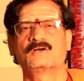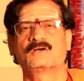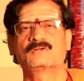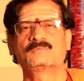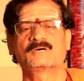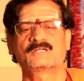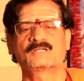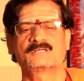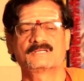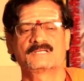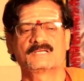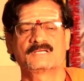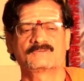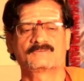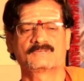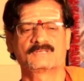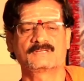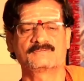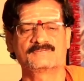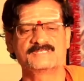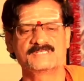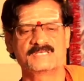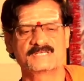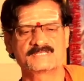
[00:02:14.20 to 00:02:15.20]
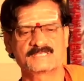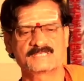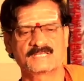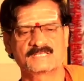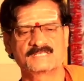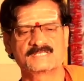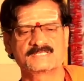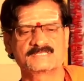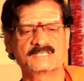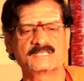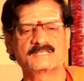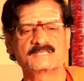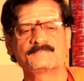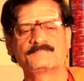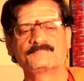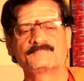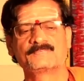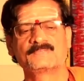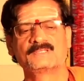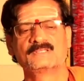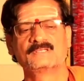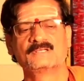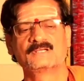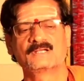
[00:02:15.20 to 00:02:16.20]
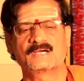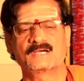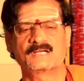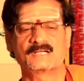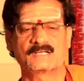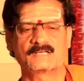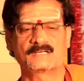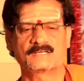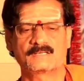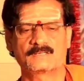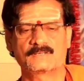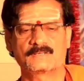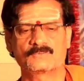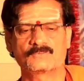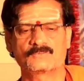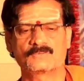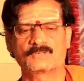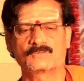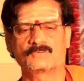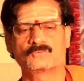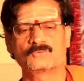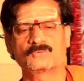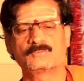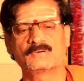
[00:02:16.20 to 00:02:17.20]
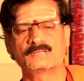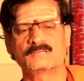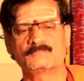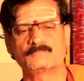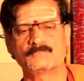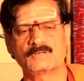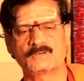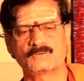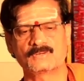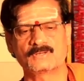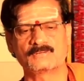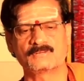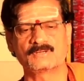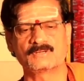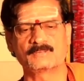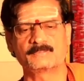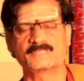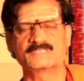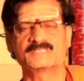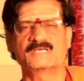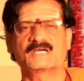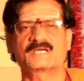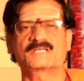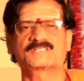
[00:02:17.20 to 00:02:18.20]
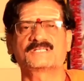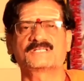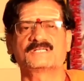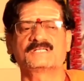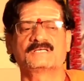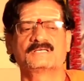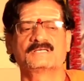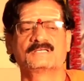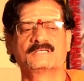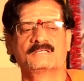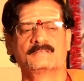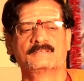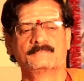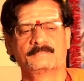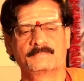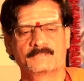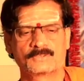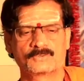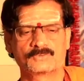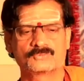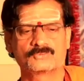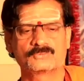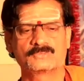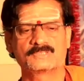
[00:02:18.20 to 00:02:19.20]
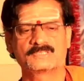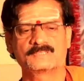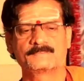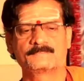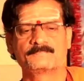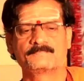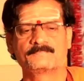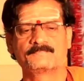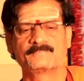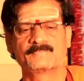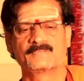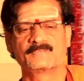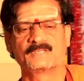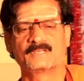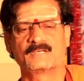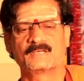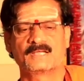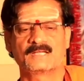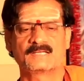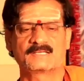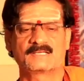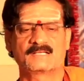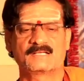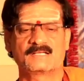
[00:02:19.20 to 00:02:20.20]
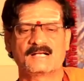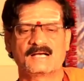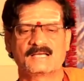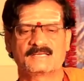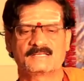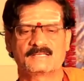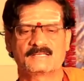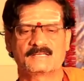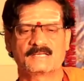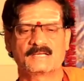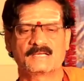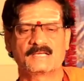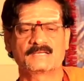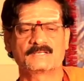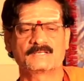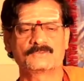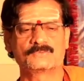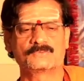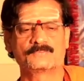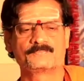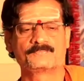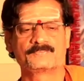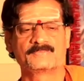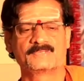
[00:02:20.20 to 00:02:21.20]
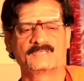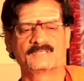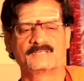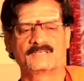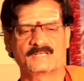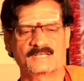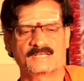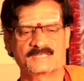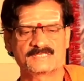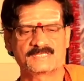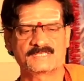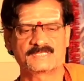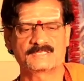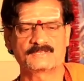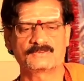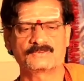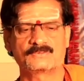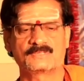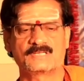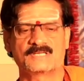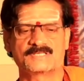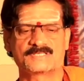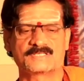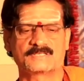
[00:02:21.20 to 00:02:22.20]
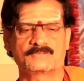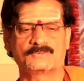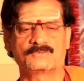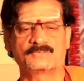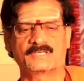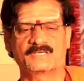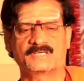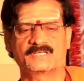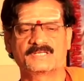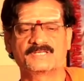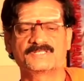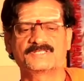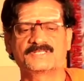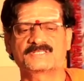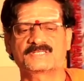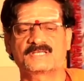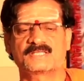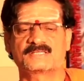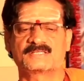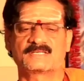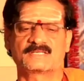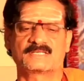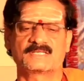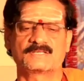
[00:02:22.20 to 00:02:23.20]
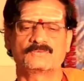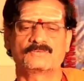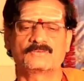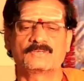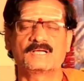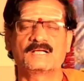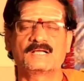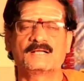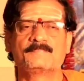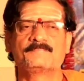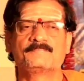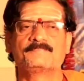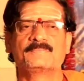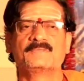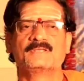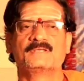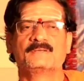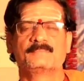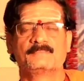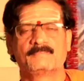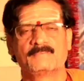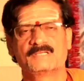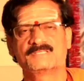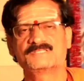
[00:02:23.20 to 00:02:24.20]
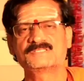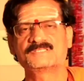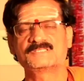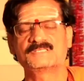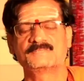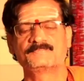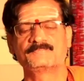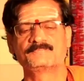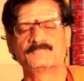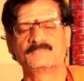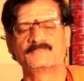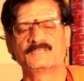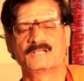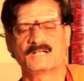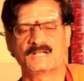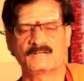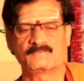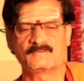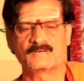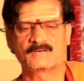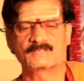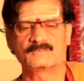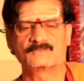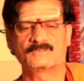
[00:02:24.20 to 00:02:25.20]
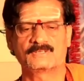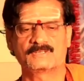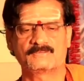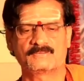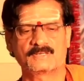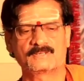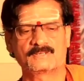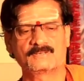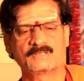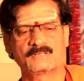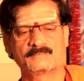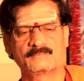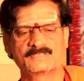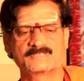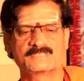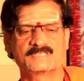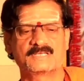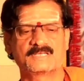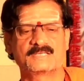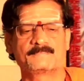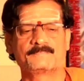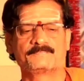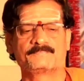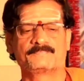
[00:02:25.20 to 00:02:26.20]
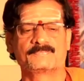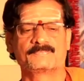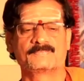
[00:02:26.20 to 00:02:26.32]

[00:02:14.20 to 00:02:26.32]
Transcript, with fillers: అనుమానం లేకుండా విజయాన్ని సాధిస్తారు కళాకారులు కూడా గురువారం బాగుండడం వల్ల ప్రజాకర్షణ పెరుగుతుంది అలాగే గాయన గాయకులు రచయితలు దర్శకులు టెక్నీషియన్స్కి అందరికీ కూడా మంచి అవార్డులు రివార్డులు లభిస్తాయి